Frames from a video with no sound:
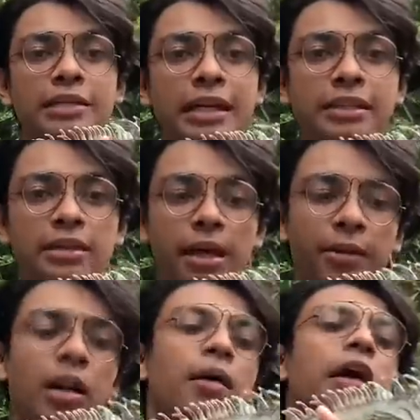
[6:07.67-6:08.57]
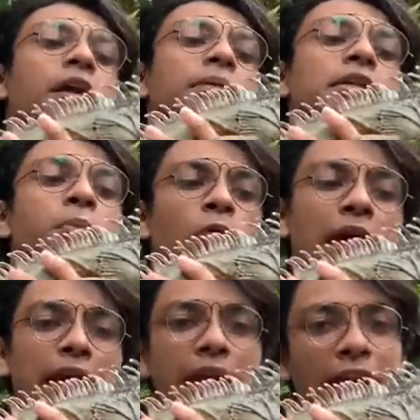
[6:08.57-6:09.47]
सेंस है मतलब अगर हम इसे
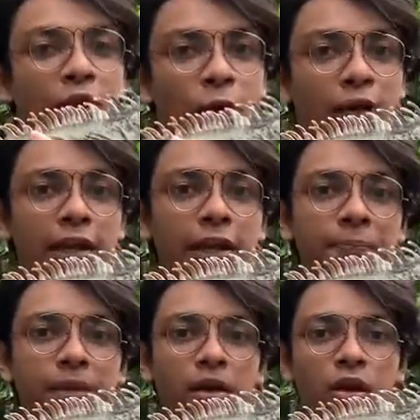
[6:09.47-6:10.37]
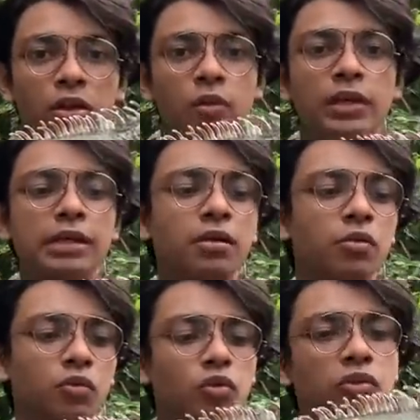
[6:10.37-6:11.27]
पुकारेंगे रियो करके तो ये
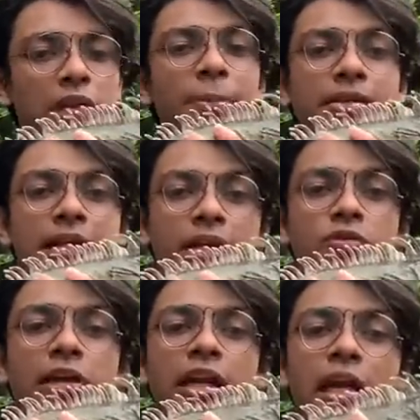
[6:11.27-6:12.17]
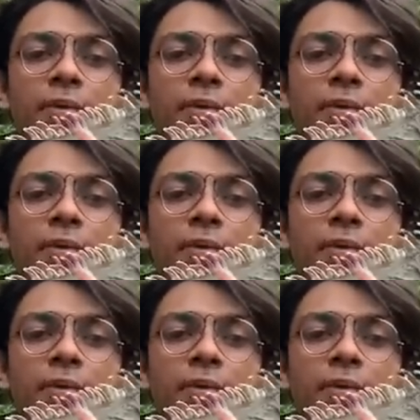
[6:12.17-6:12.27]
उसको समझता है कि उसका नेम